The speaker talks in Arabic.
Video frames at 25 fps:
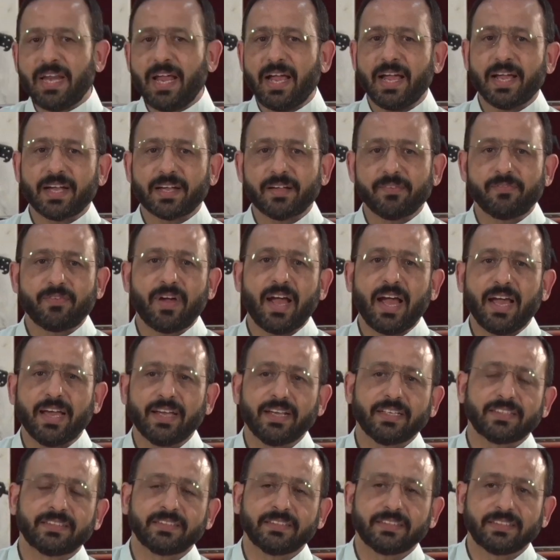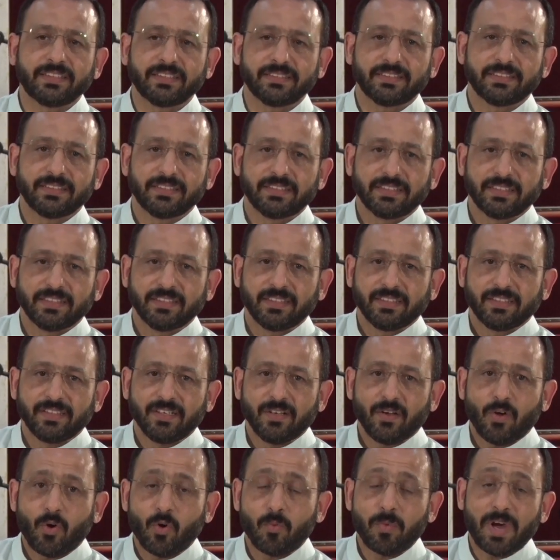حاجه في حياتنا
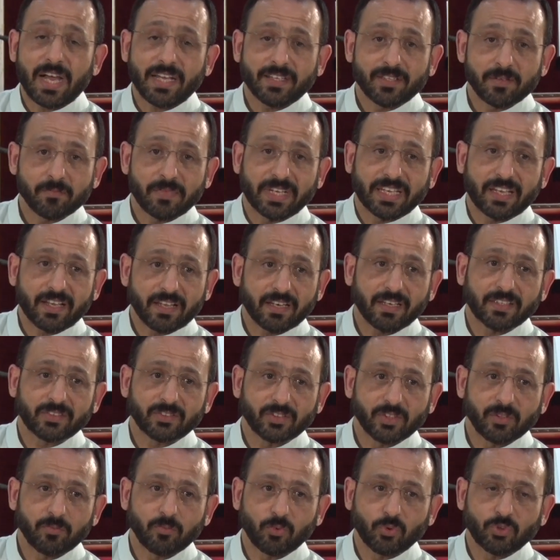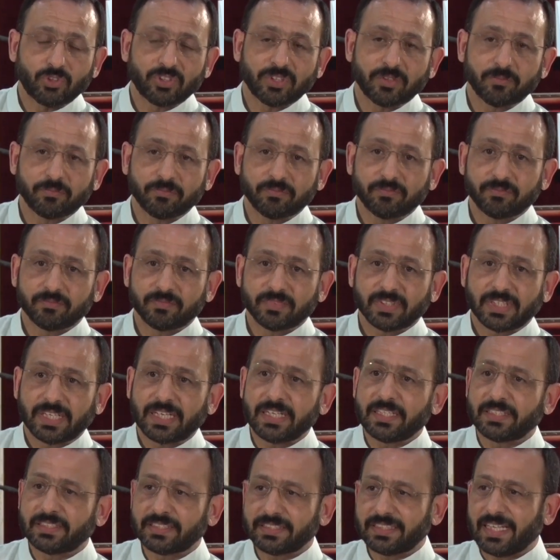وبعد ما يخلص الموسم
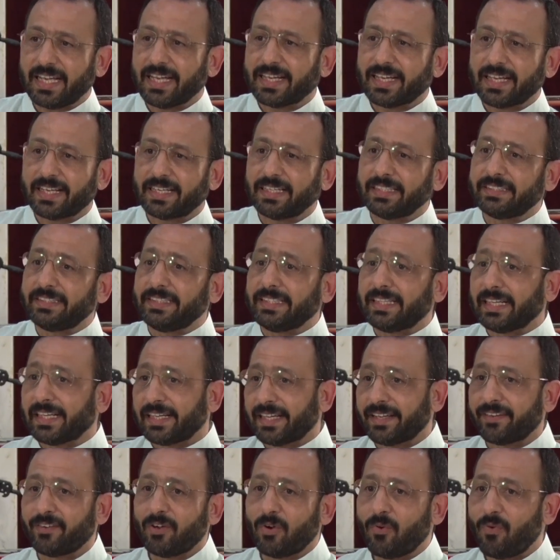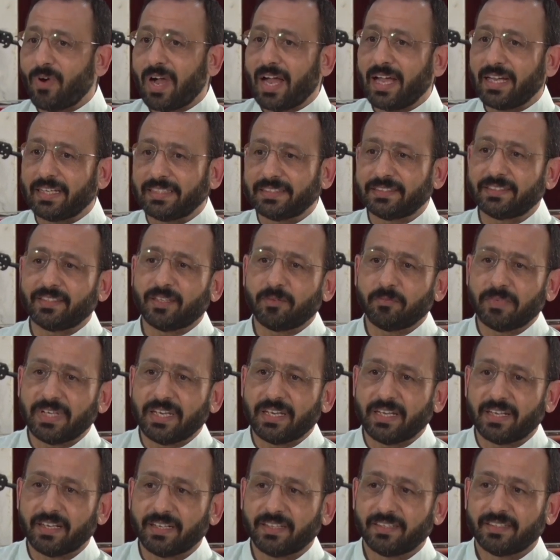خلصت حاجات كتيره كان هو عايز
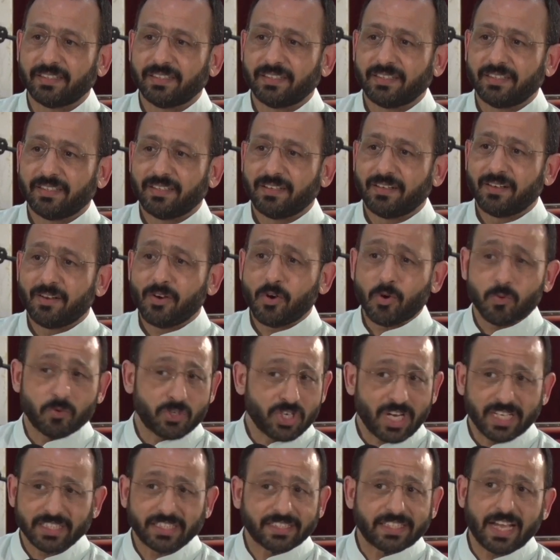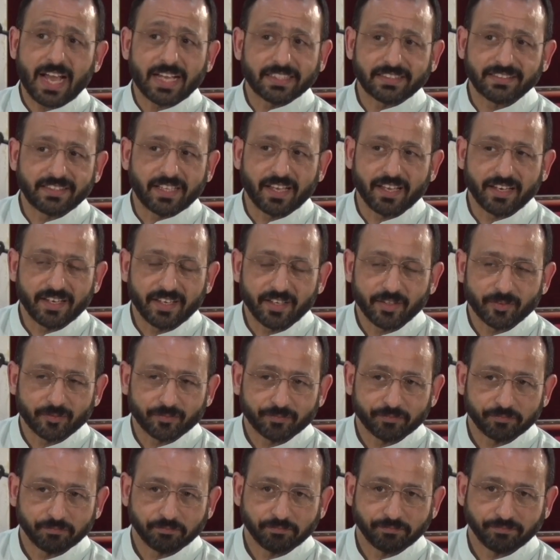يعملها ومش هتتعاد تاني
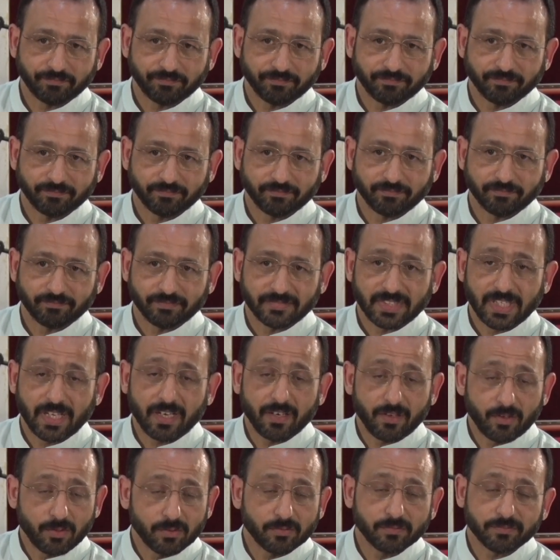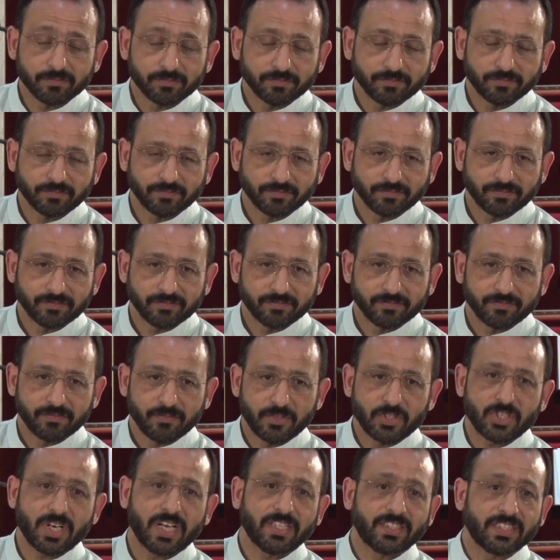الو
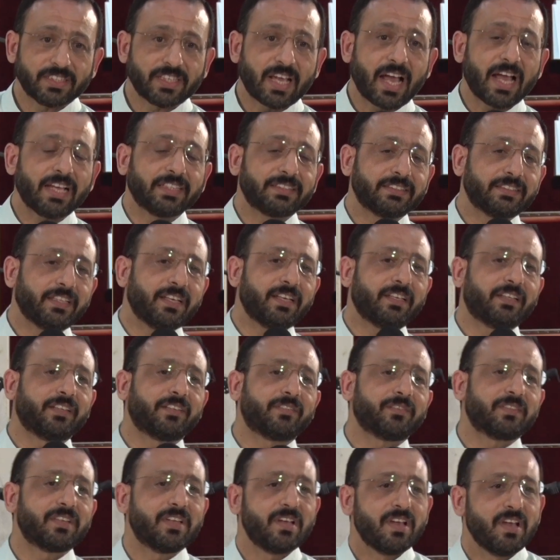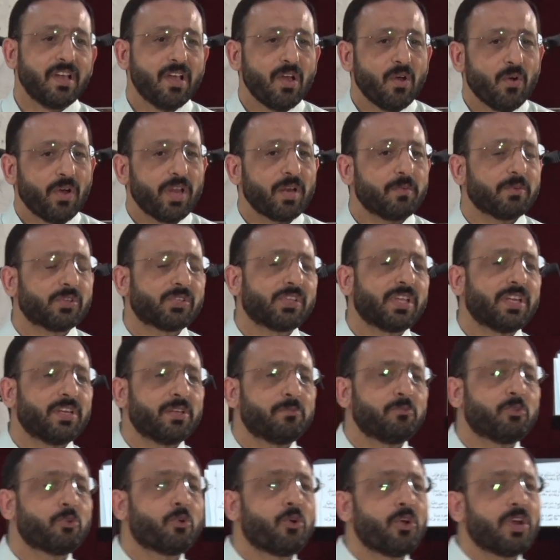مش هتتعاد تاني وانا بصلي
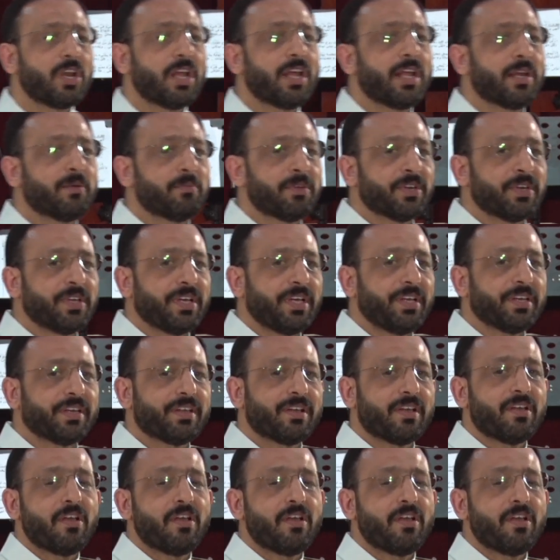من كل قلب ان احنا